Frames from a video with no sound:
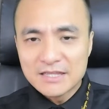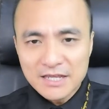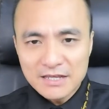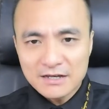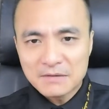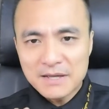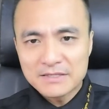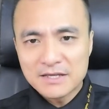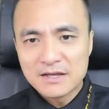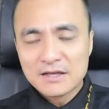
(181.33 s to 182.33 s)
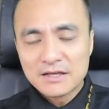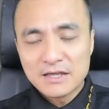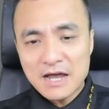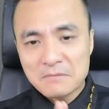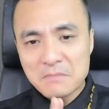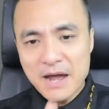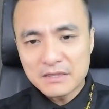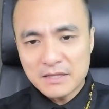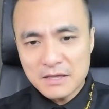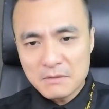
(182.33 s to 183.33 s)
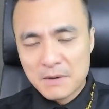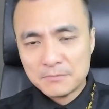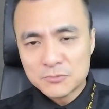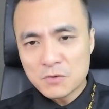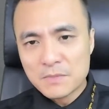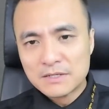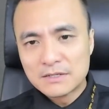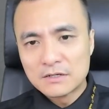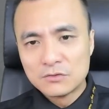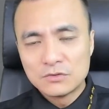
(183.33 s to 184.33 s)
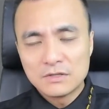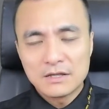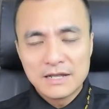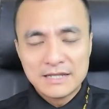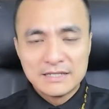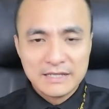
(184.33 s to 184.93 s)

thị các bạn nhé thì các bạn à, bấm cho mình cái nút lên